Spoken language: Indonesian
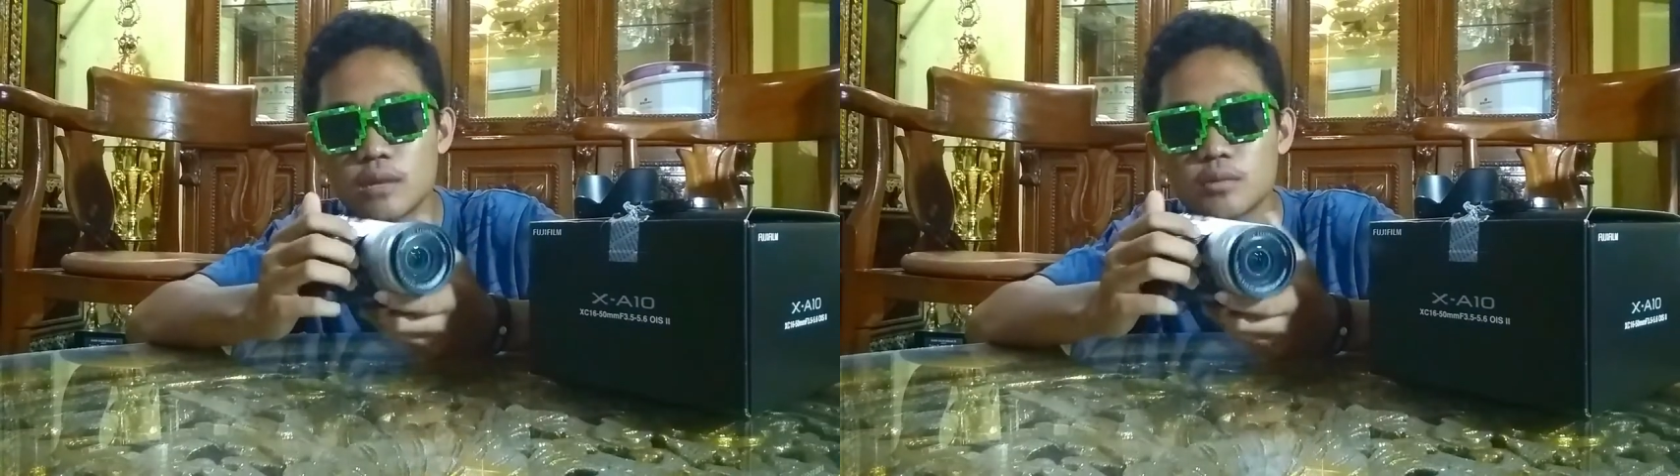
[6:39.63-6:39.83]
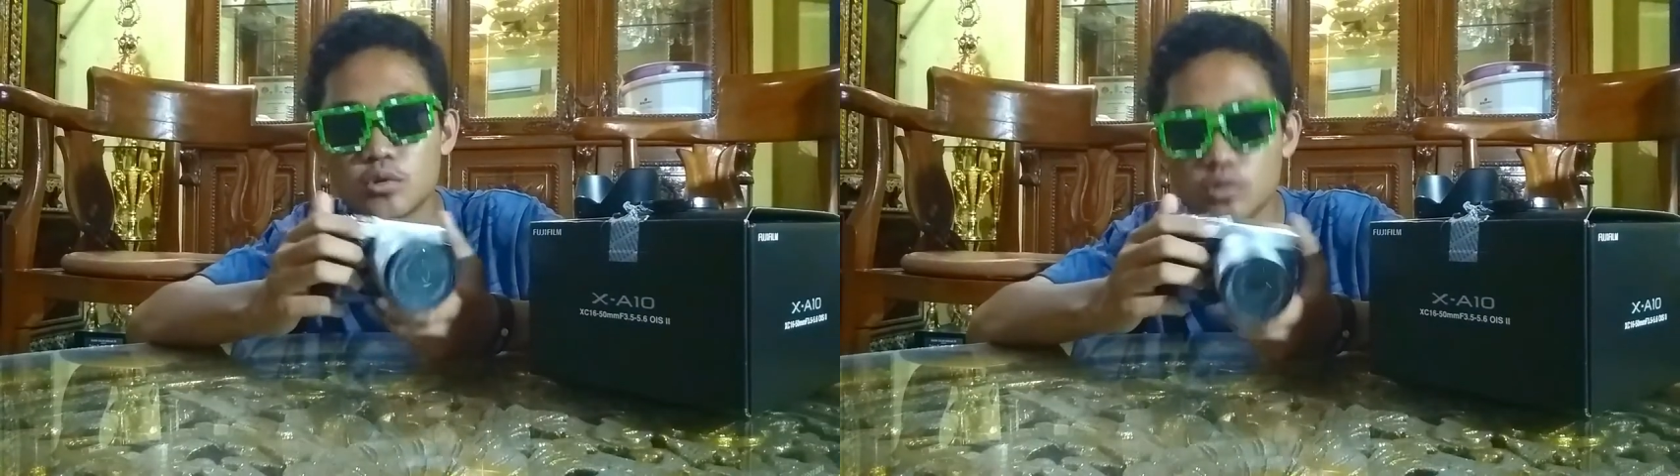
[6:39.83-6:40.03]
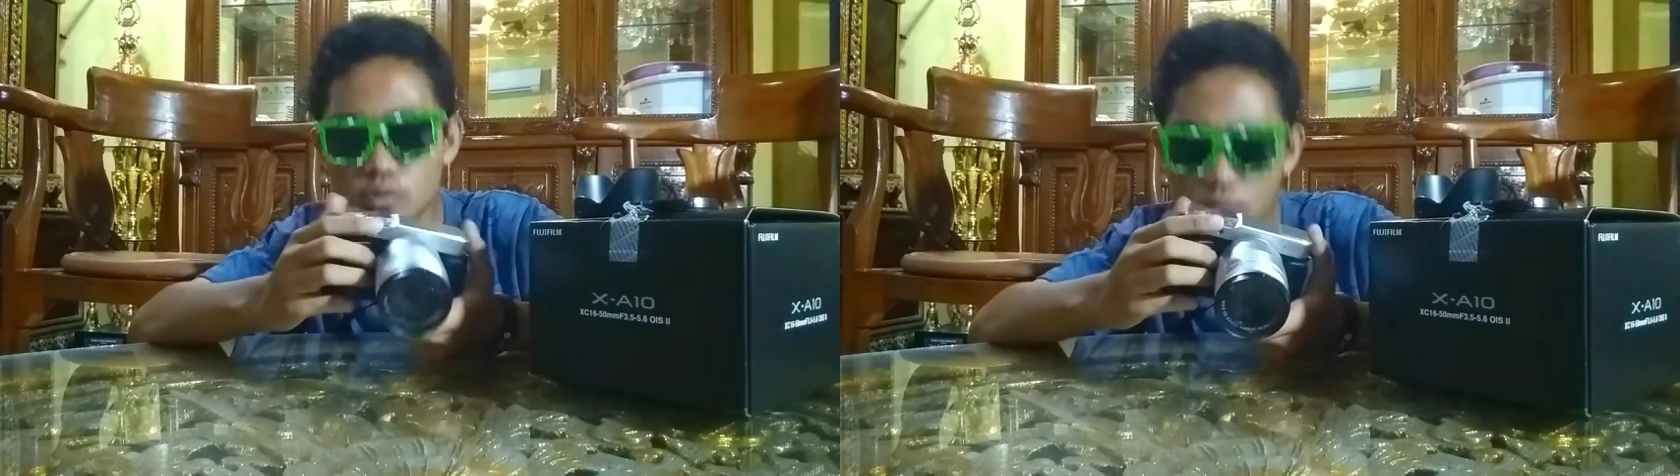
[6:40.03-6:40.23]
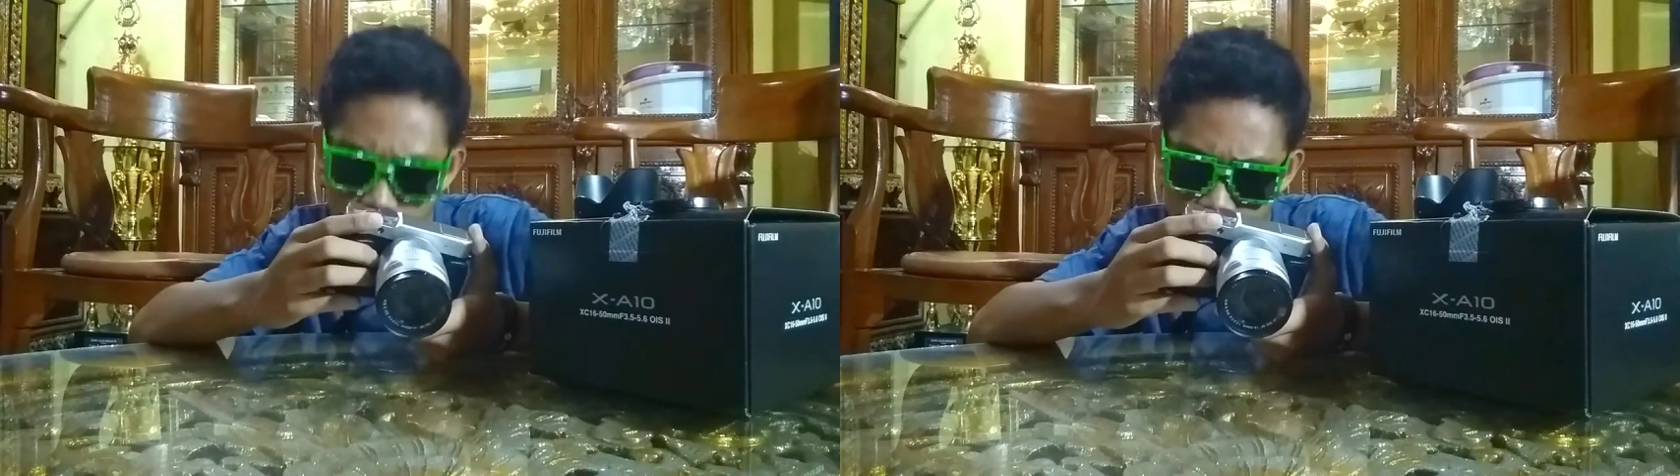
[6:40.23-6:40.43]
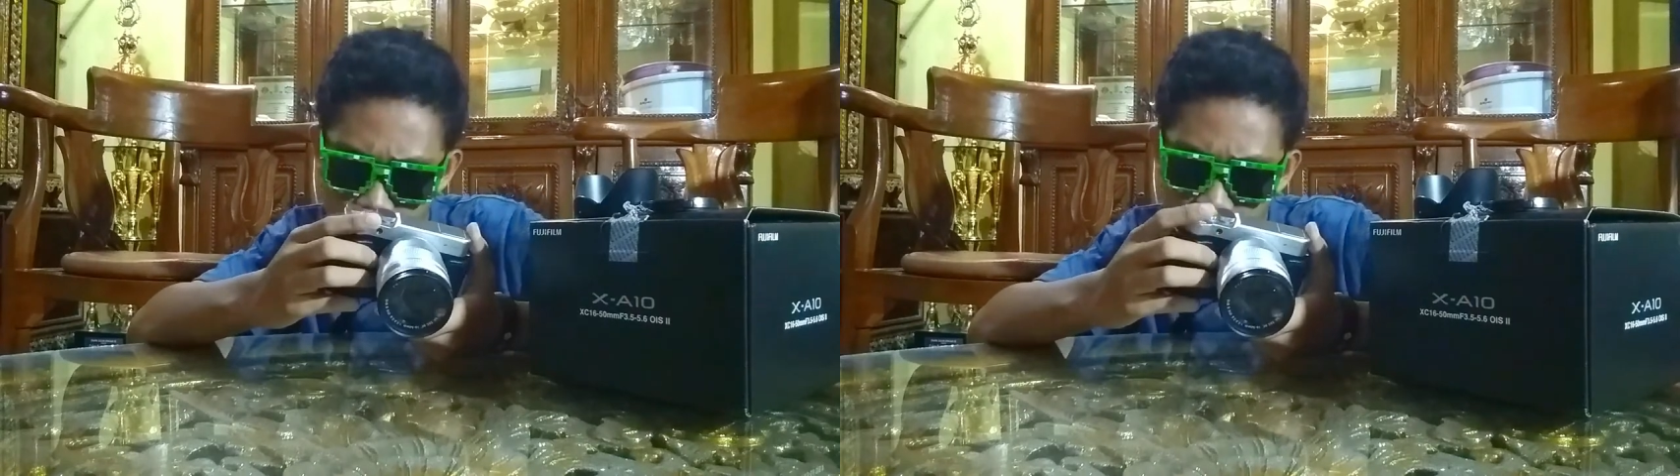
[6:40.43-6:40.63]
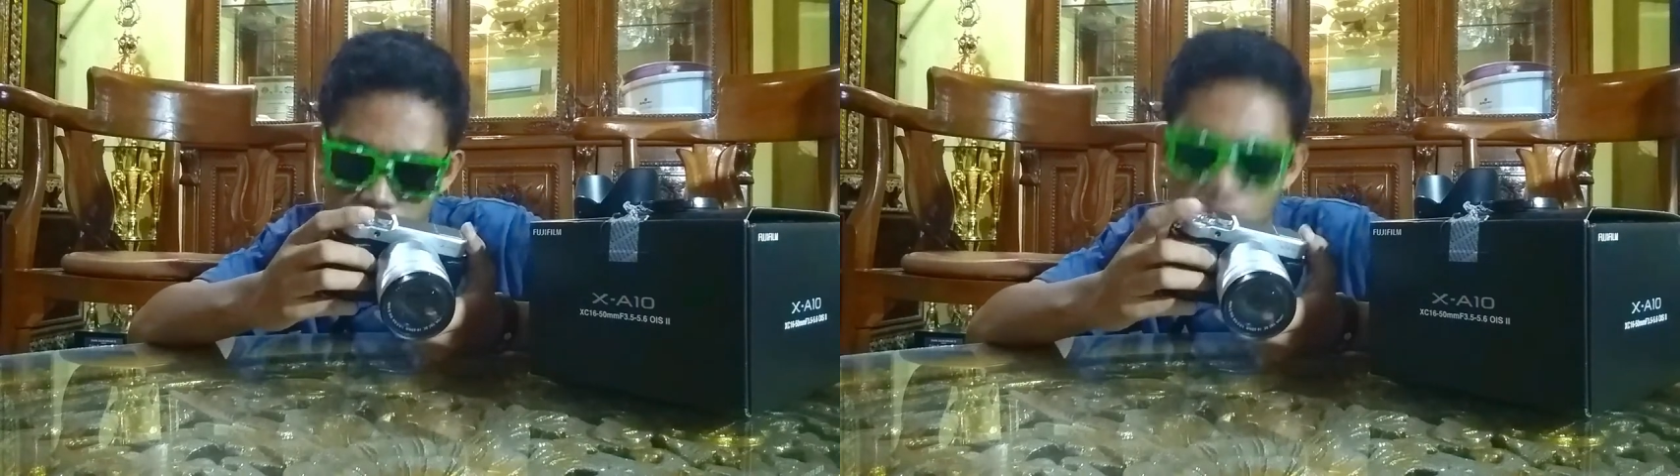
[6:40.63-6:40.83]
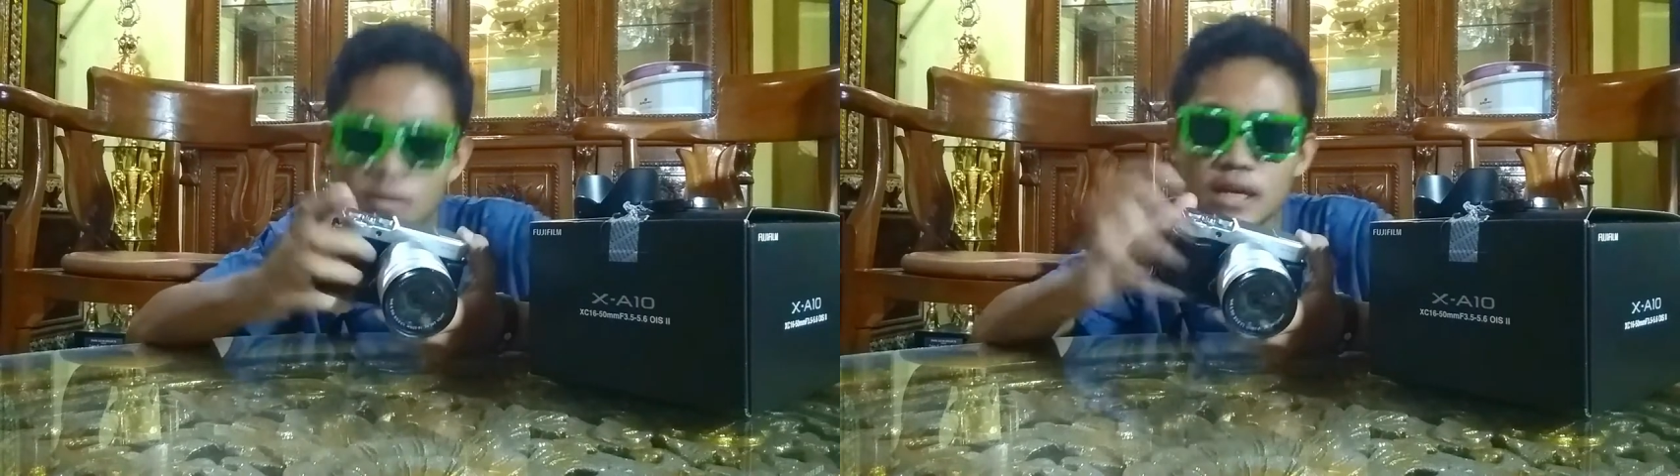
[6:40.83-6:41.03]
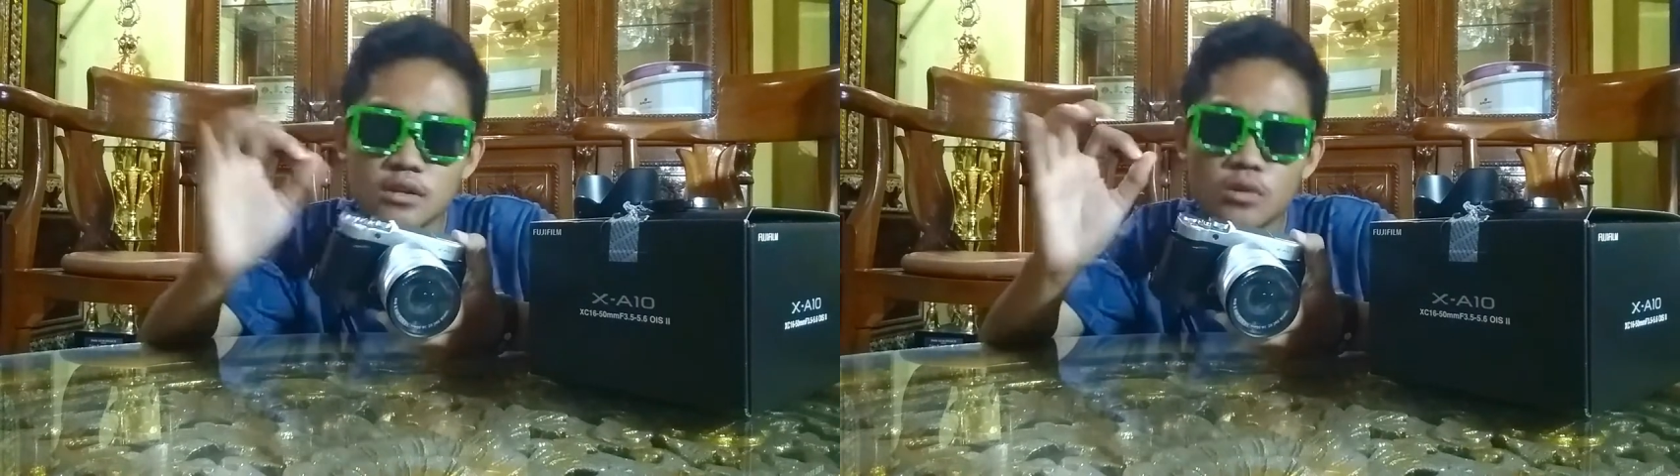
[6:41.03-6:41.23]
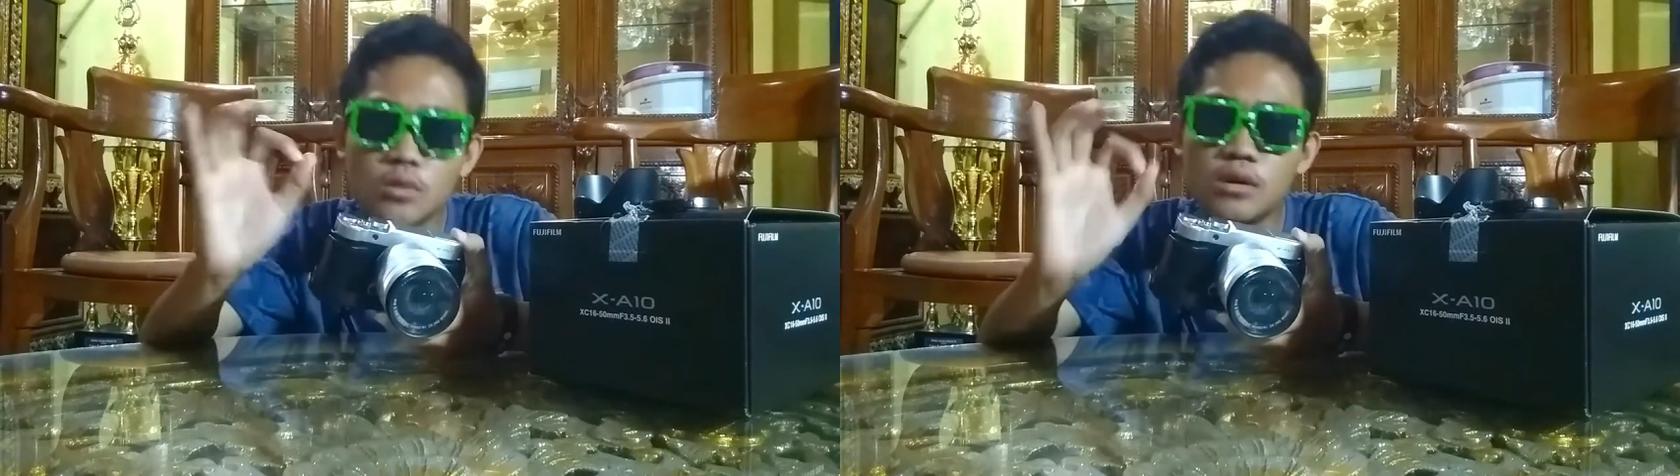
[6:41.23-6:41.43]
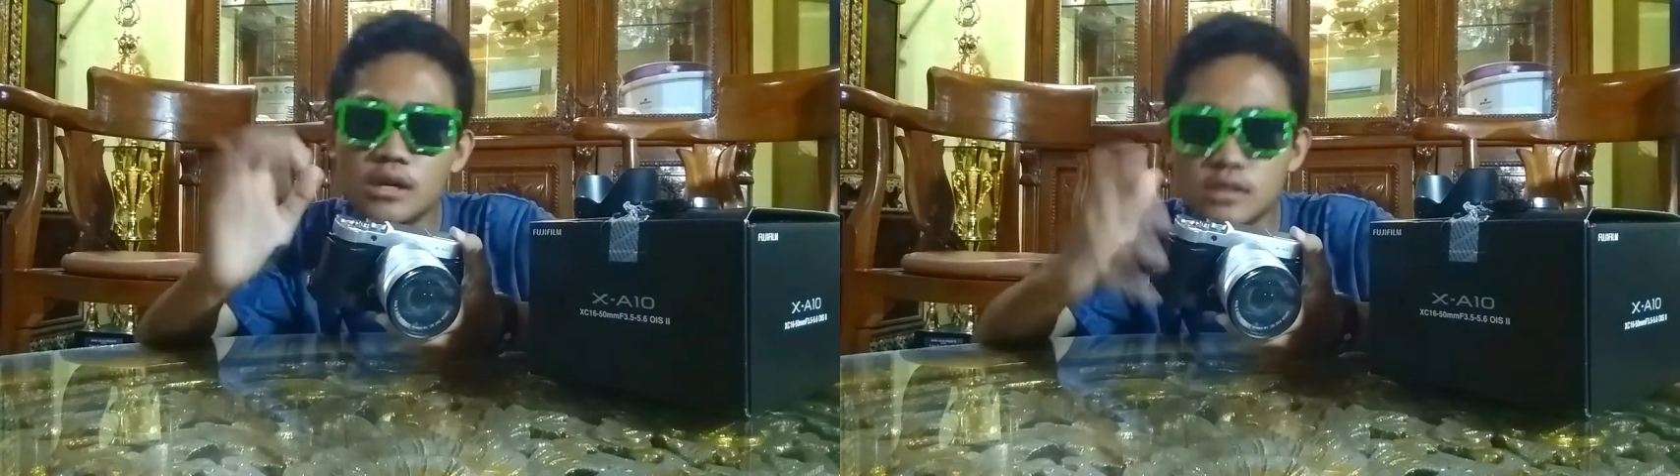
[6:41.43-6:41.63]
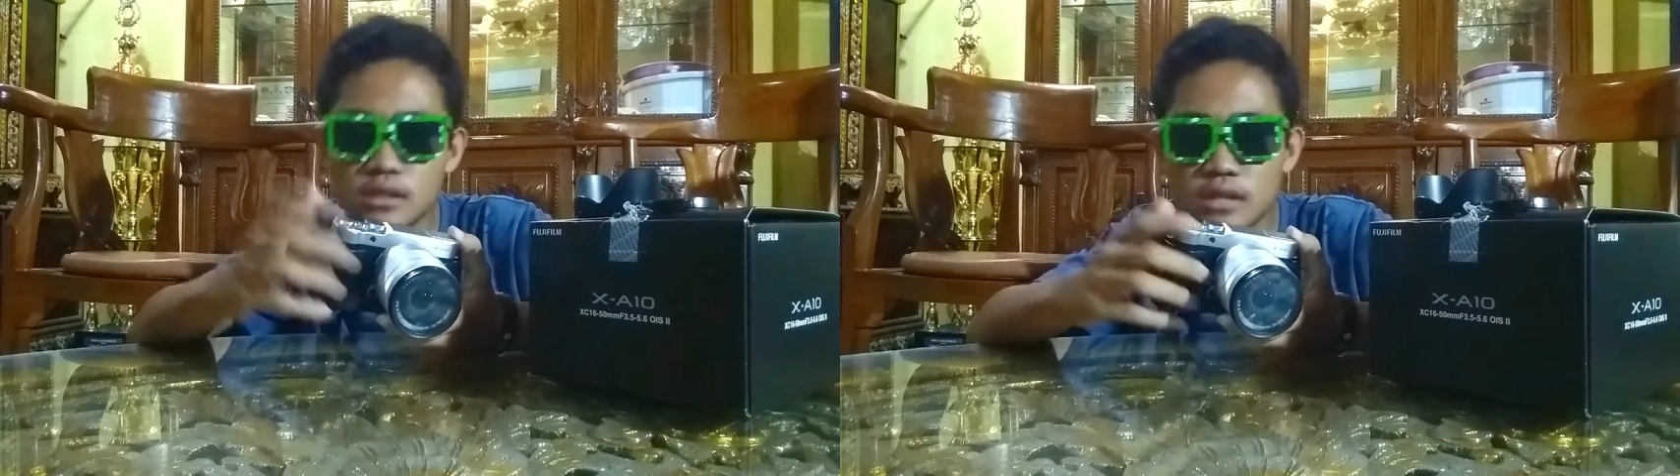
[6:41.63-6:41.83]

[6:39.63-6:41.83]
ya menurut gua lumayan oke okay sih